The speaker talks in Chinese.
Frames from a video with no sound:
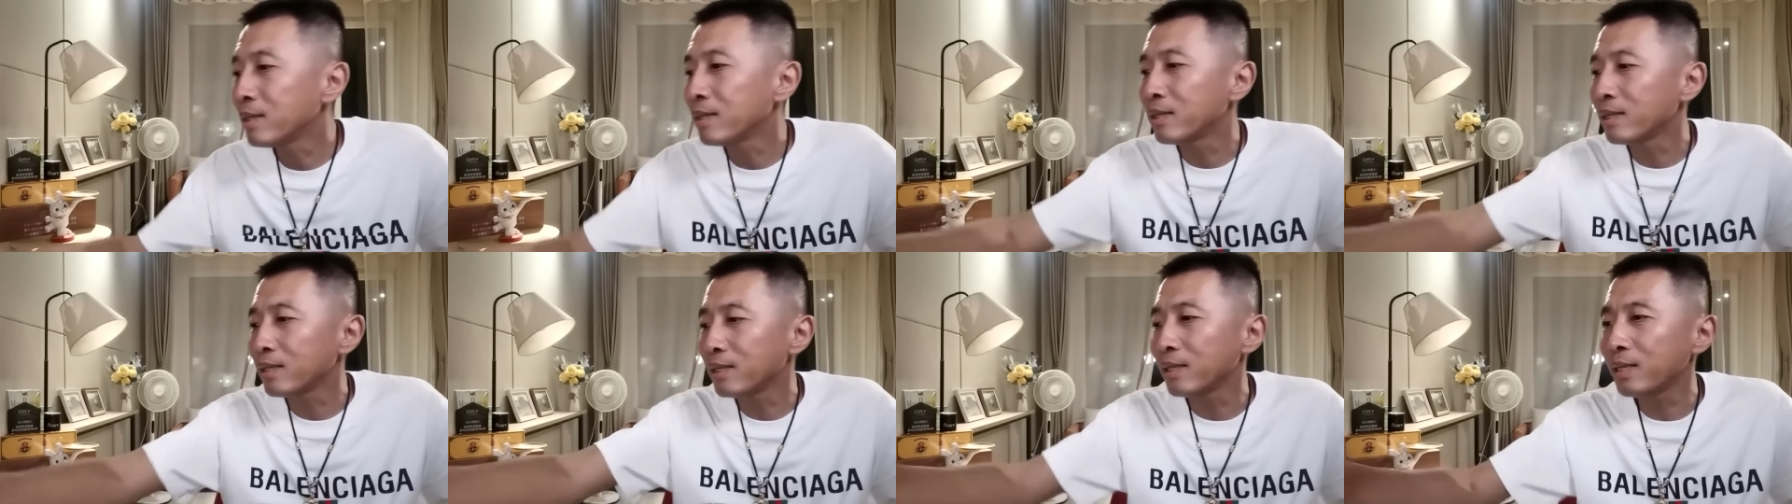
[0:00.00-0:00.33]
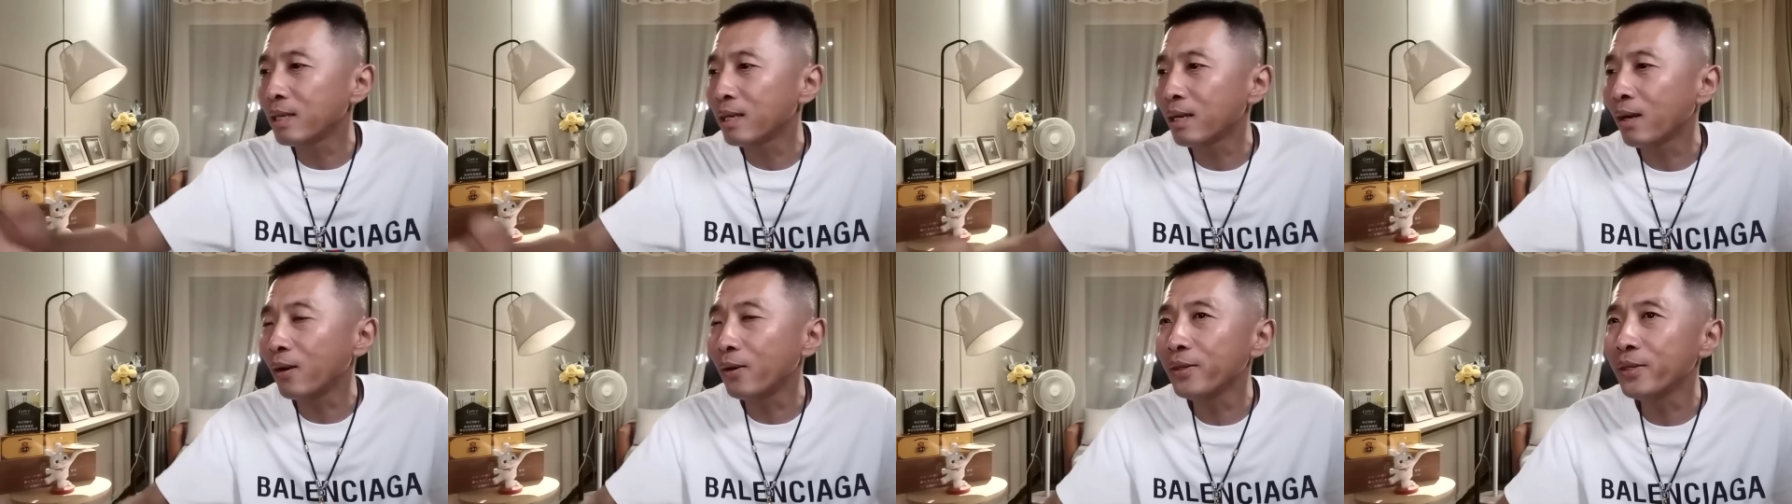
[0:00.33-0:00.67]

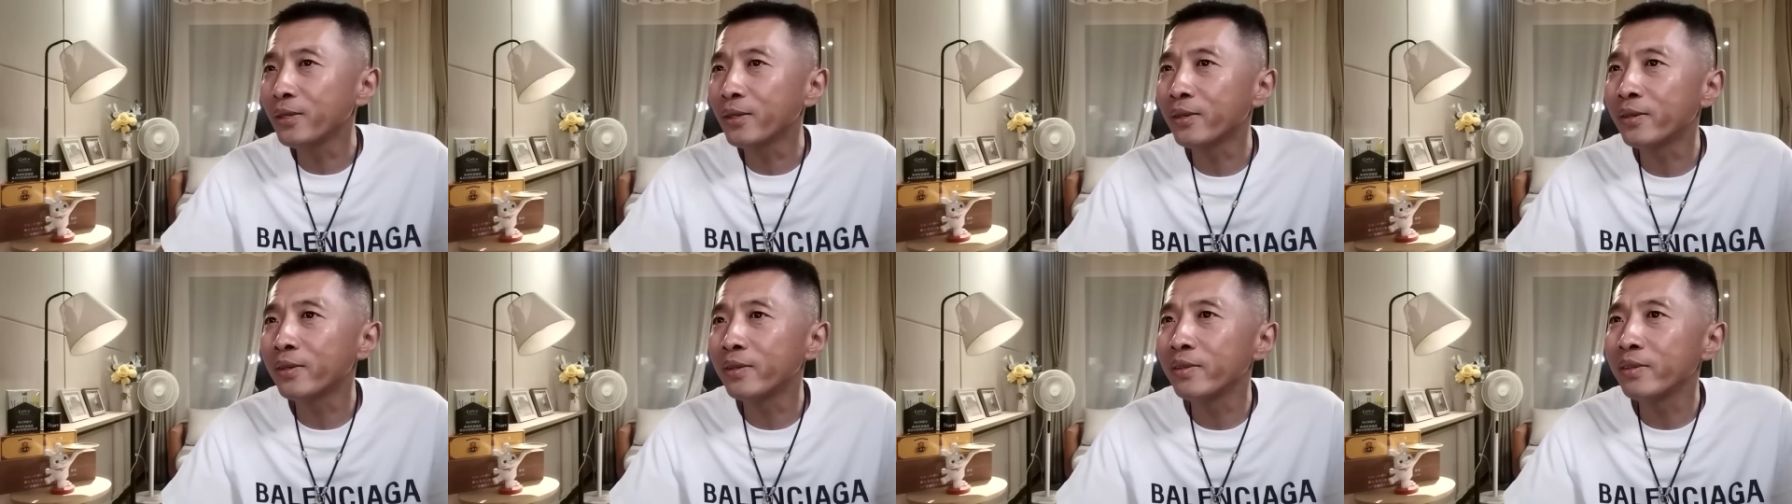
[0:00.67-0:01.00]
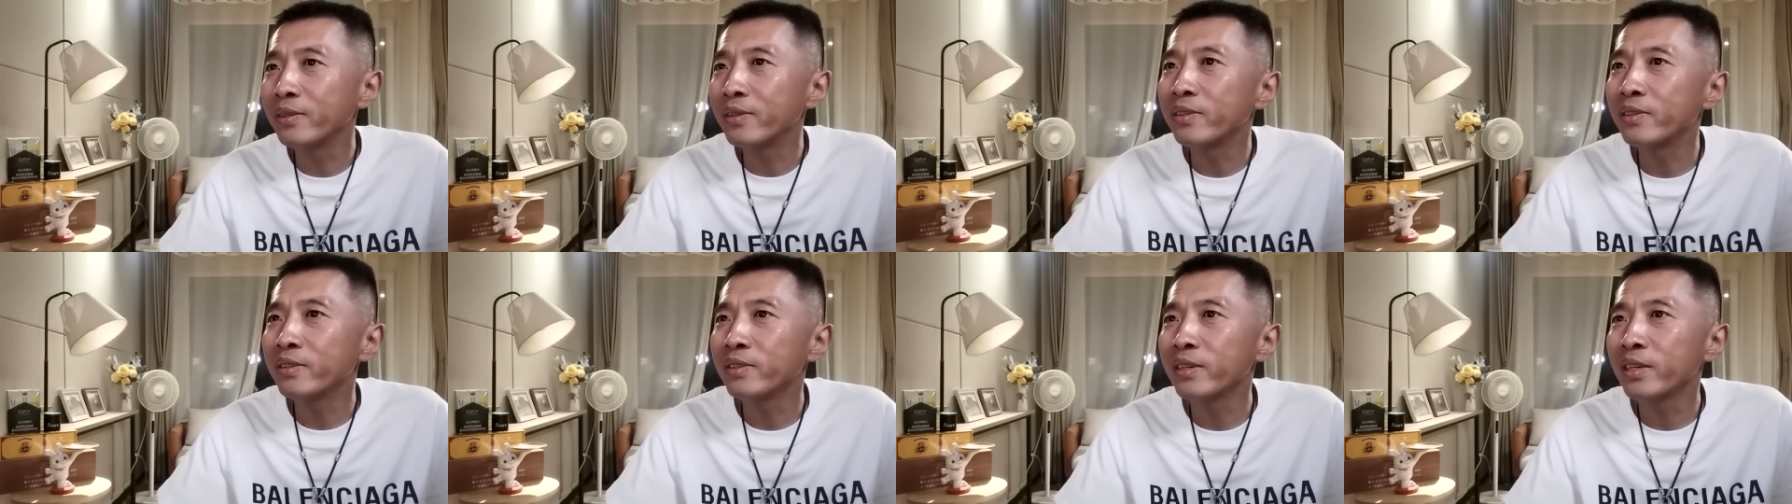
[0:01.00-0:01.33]
那后秋
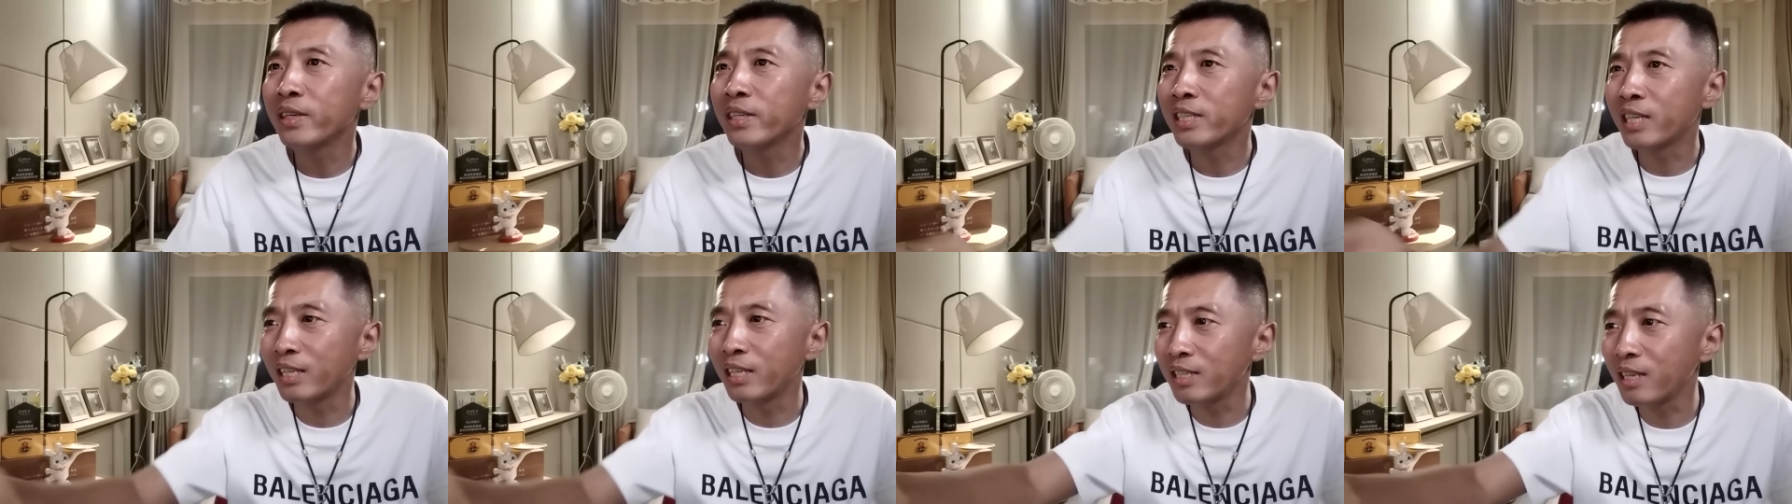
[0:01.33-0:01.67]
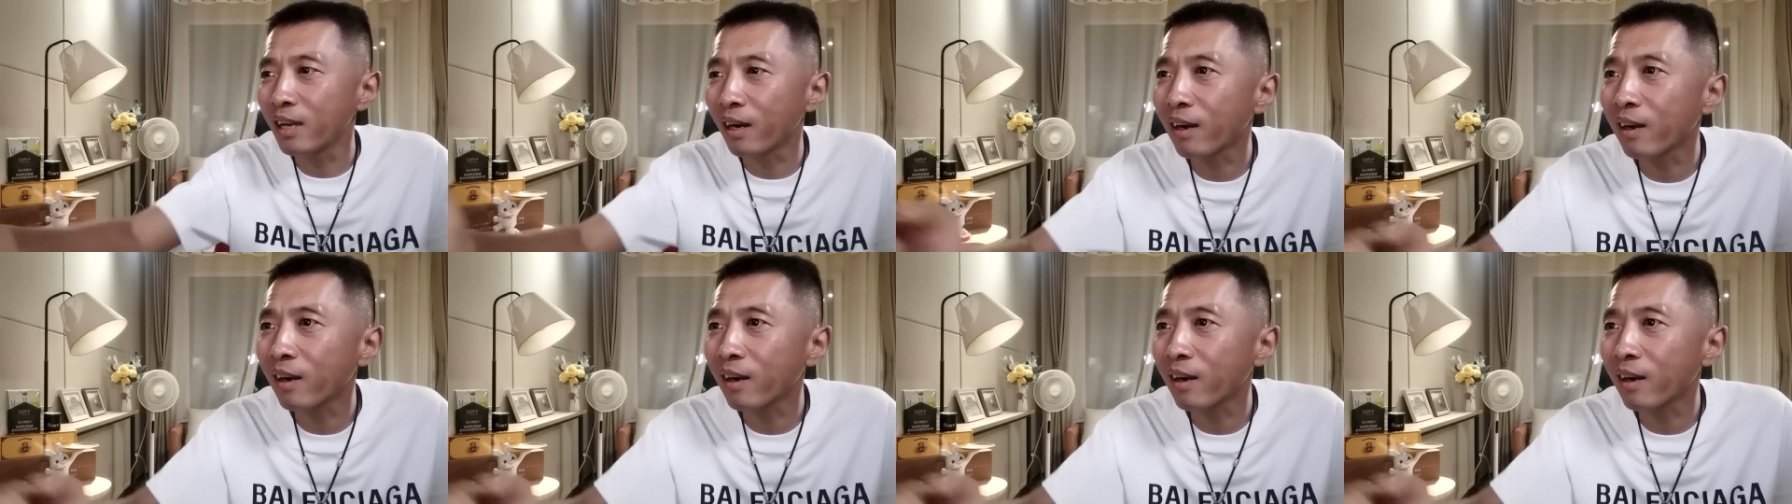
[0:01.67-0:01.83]
前尖